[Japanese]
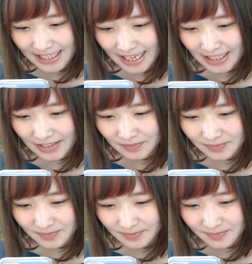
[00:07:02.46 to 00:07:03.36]
はい
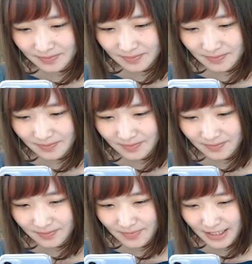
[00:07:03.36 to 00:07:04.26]

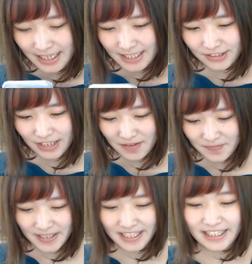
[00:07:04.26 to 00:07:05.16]
イラストやっ
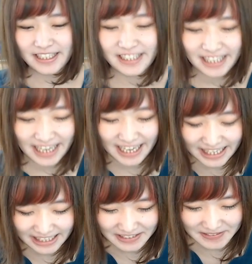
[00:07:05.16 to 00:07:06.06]
ぱいいです
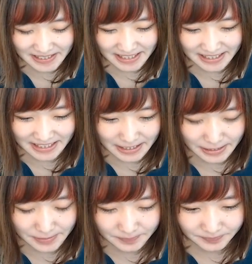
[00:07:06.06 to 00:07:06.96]
ねかわいい
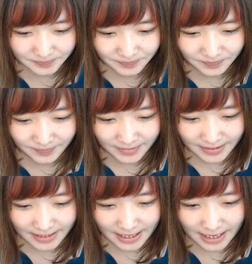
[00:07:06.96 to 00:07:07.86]
な
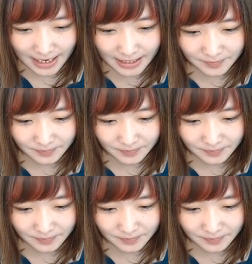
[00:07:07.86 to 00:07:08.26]
はい